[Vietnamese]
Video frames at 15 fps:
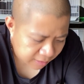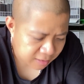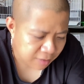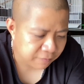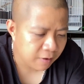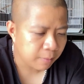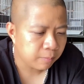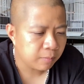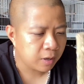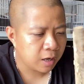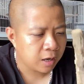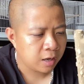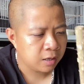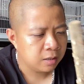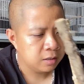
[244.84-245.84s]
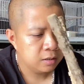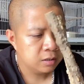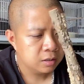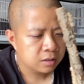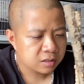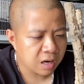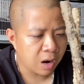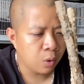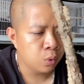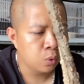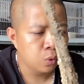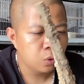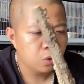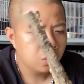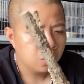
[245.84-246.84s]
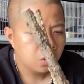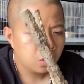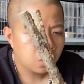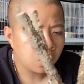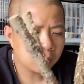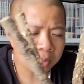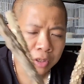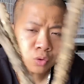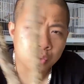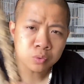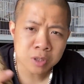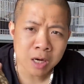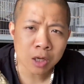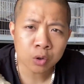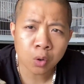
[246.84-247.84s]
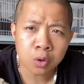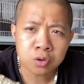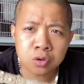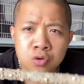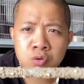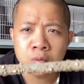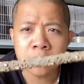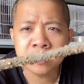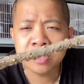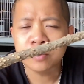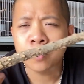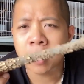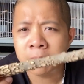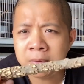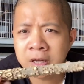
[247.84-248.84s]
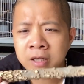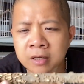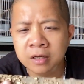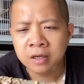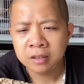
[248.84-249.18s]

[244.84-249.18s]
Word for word: cái sản phẩm à, cầu nó có tác dụng rất là tốt cho chú con chim họa mi.